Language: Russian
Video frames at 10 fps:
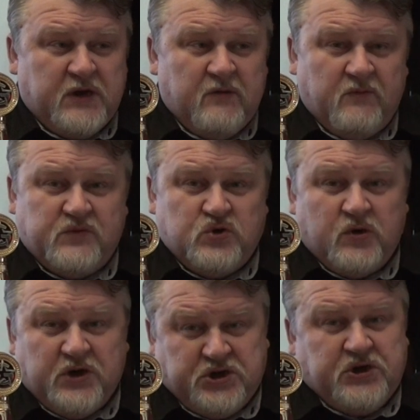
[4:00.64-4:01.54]
где-нибудь в
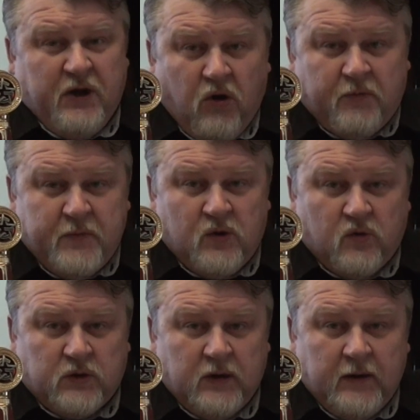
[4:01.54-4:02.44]
зоне 4
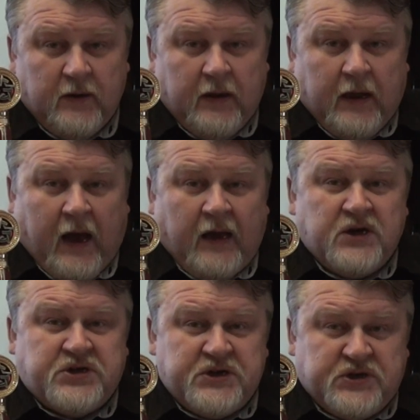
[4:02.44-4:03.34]
минут, а
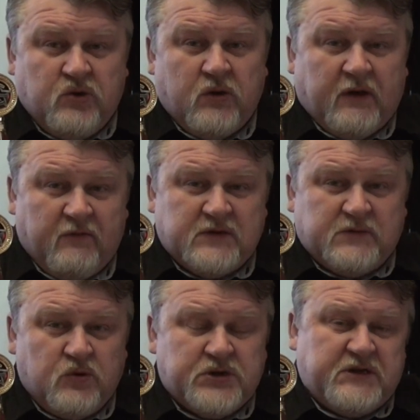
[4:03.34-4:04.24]
на шестерке вы
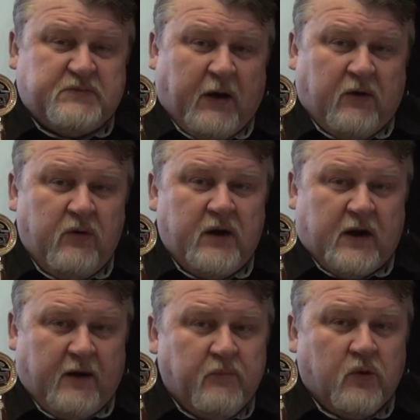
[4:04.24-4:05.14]
сможете спокойно
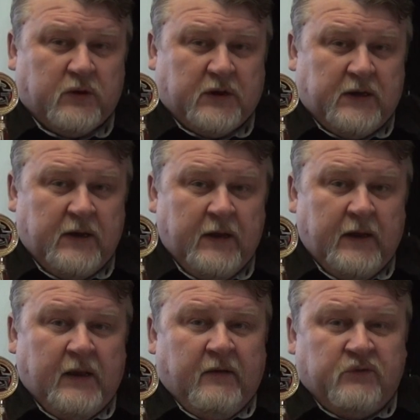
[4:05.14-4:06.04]
работать.
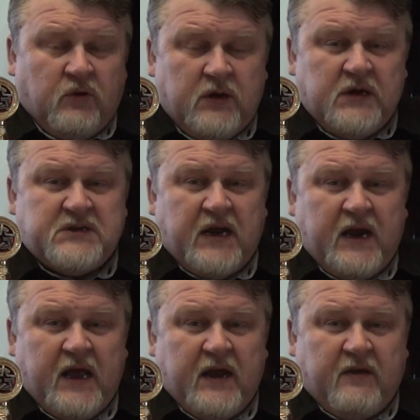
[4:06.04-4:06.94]
В других
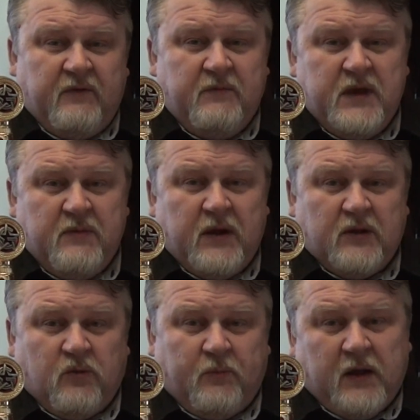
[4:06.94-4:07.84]
соляриях вы
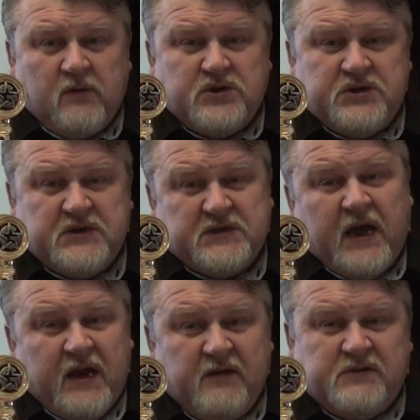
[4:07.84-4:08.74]
минималку получите,
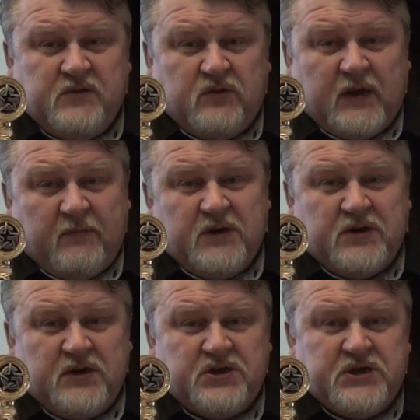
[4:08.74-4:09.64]
скорее всего, там
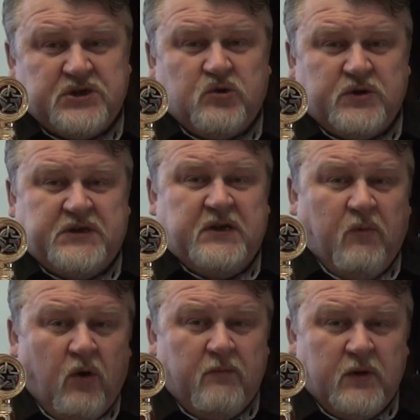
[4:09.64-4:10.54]
на 6-7
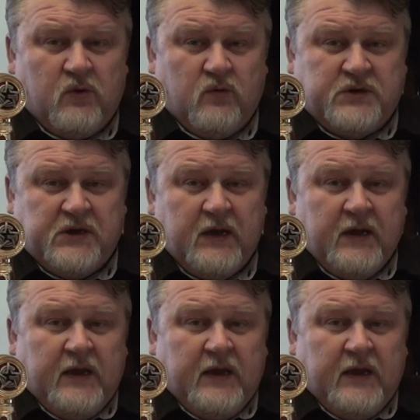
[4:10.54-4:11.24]
минуте,